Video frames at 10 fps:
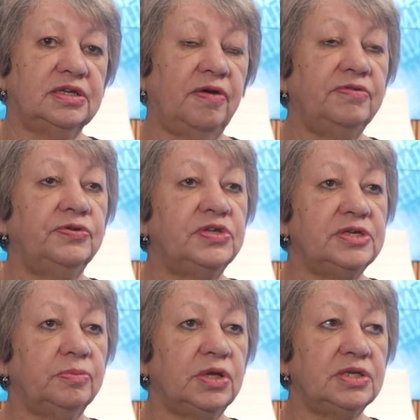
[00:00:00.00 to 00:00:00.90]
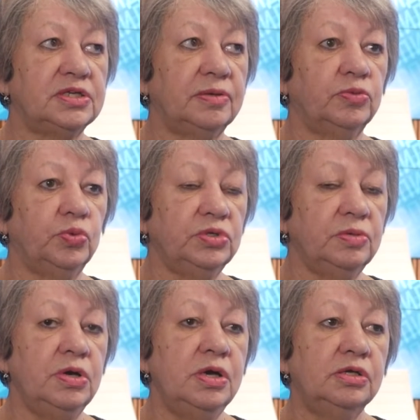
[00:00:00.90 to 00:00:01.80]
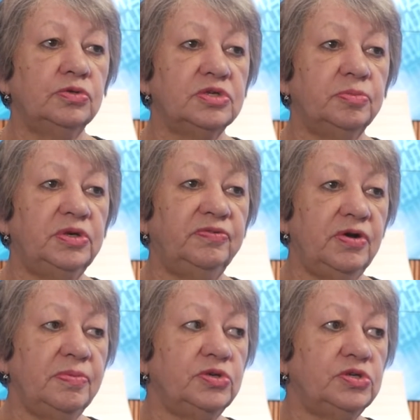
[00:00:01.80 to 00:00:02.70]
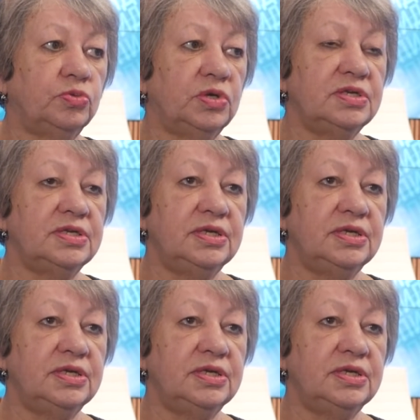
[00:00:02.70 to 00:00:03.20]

сравнивать с 2017 годом, то заболеваемость у нас нас